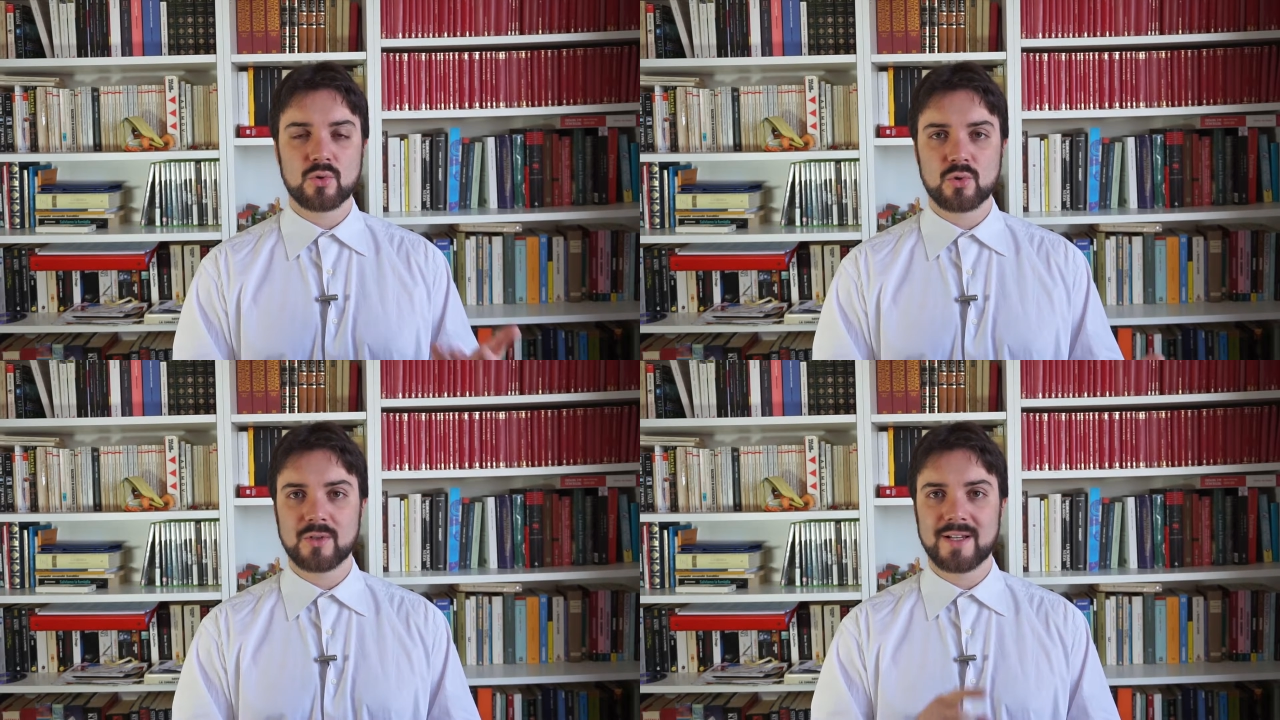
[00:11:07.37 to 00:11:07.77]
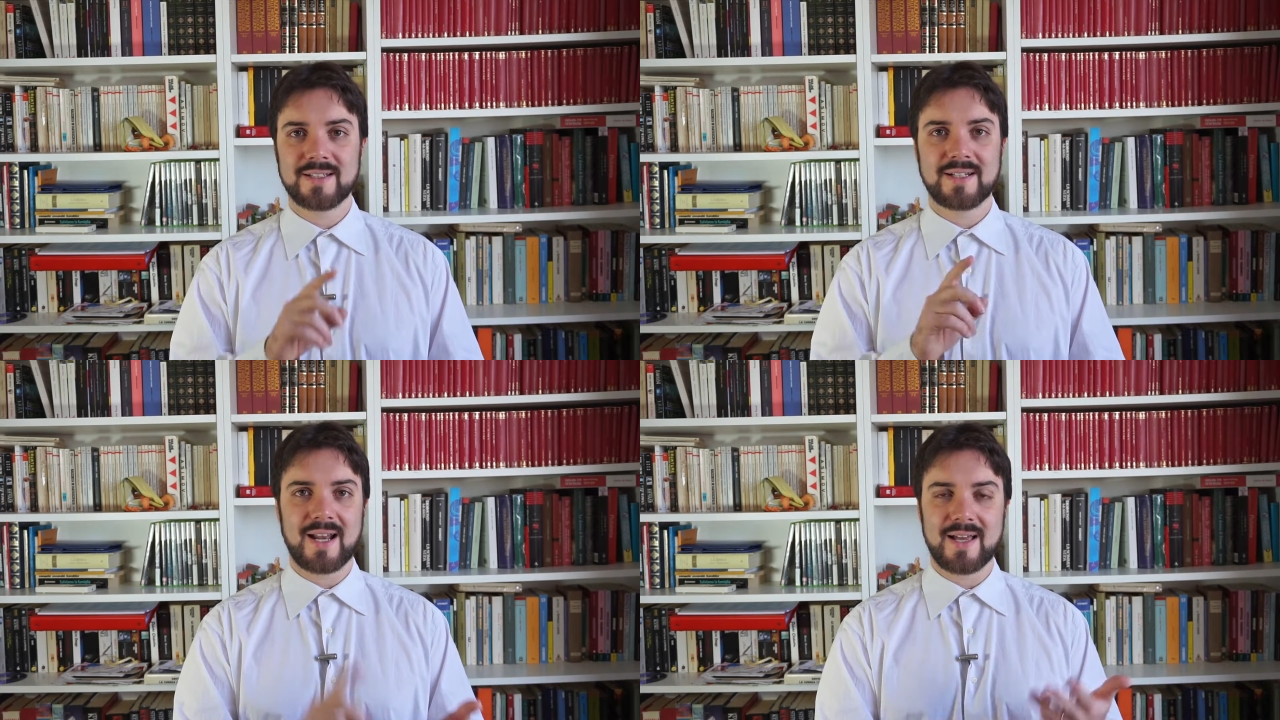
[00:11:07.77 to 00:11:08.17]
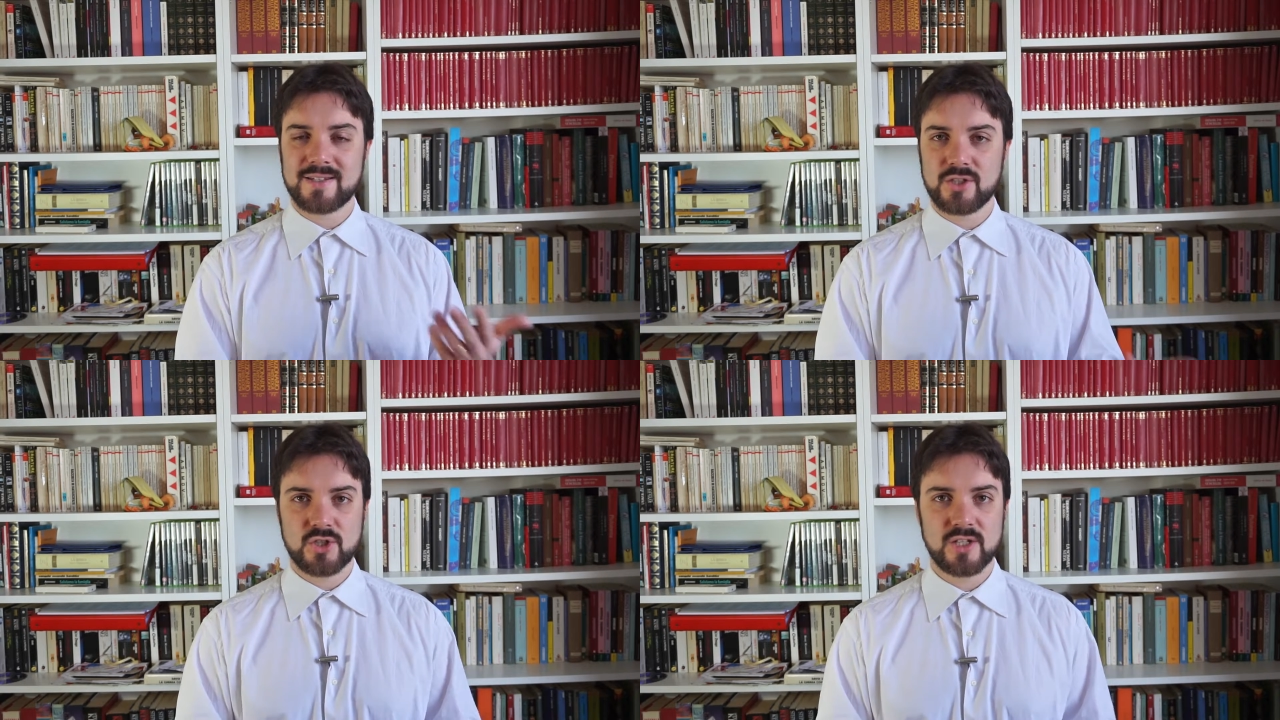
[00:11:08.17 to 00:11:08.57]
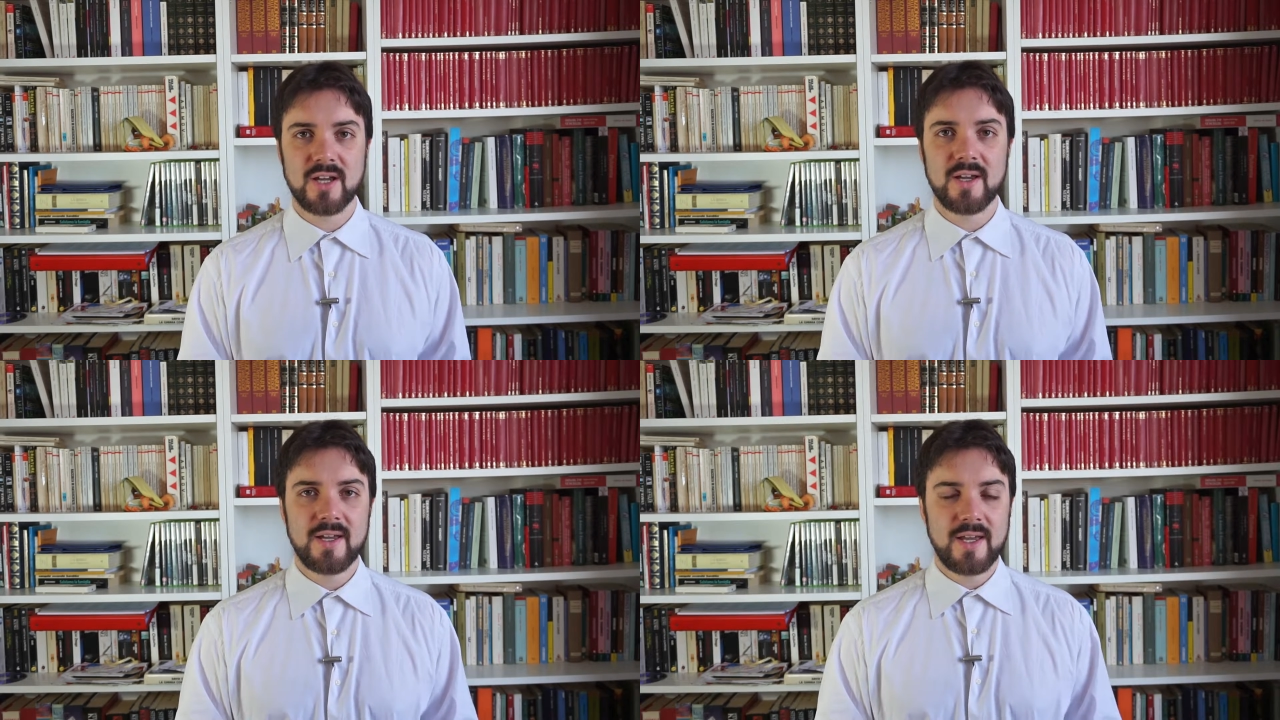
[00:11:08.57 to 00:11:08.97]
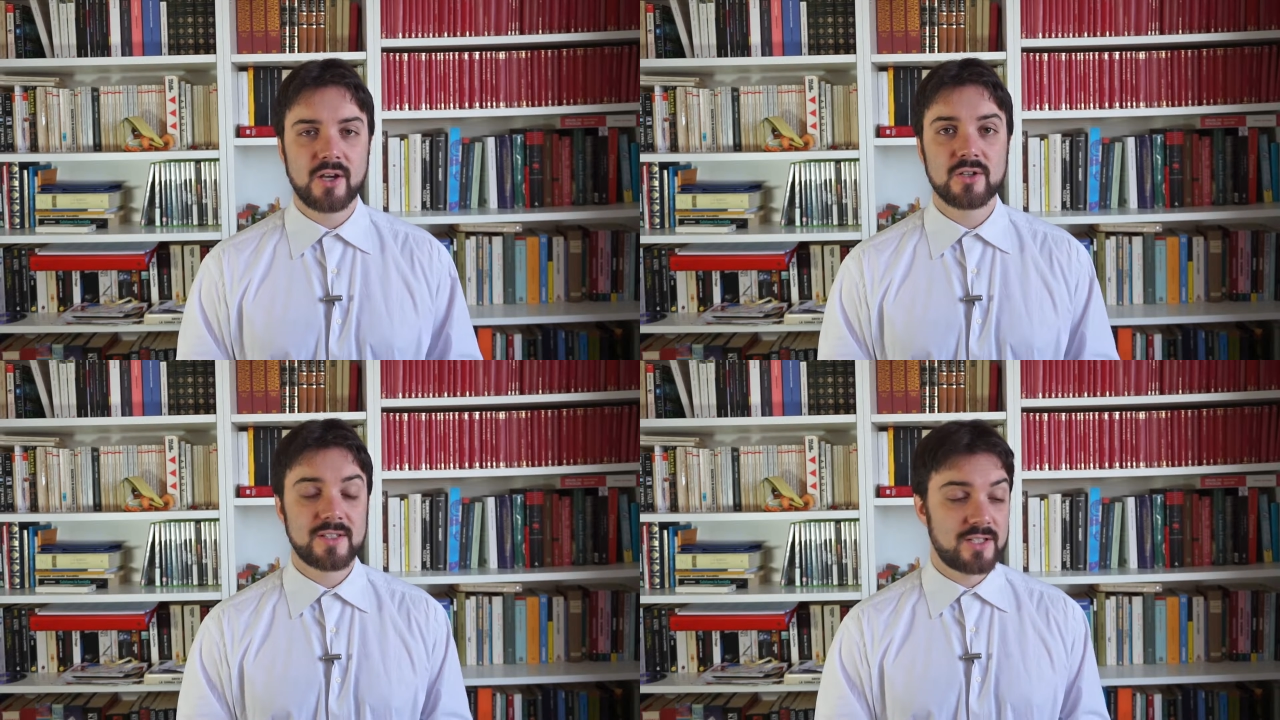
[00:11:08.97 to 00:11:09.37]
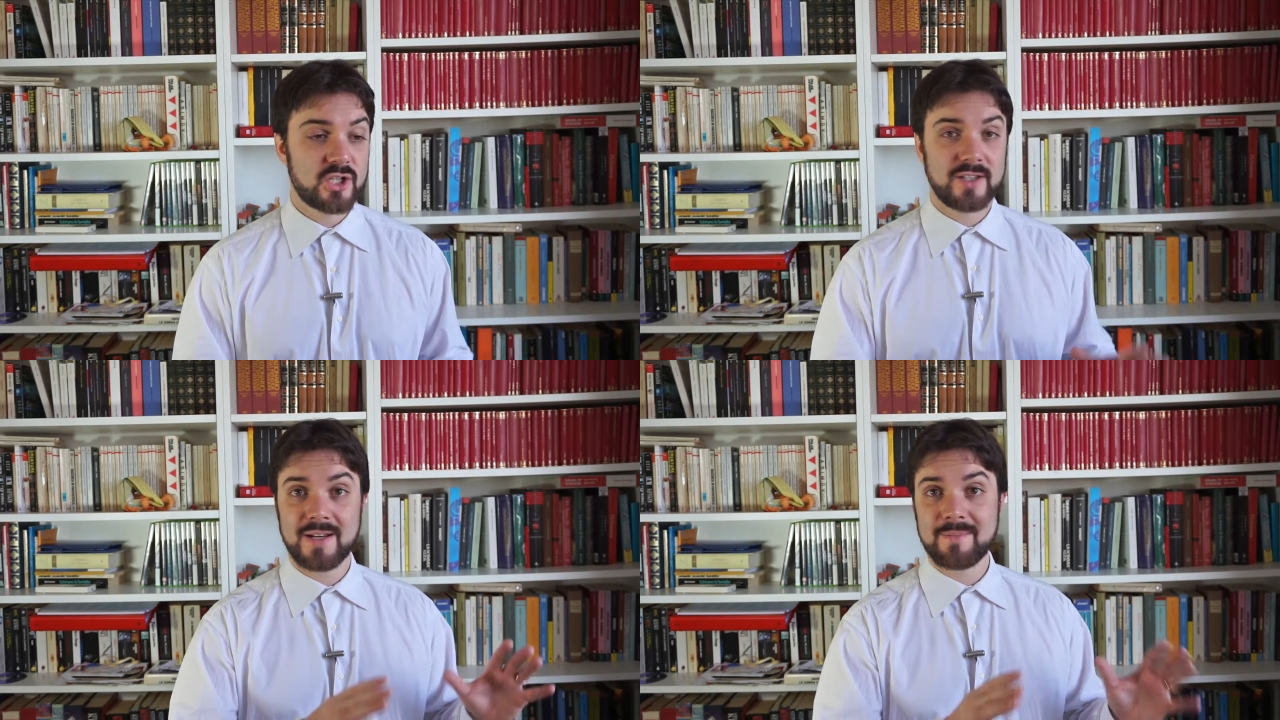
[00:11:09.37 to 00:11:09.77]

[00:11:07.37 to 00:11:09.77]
sono grandi classici e cose del genere.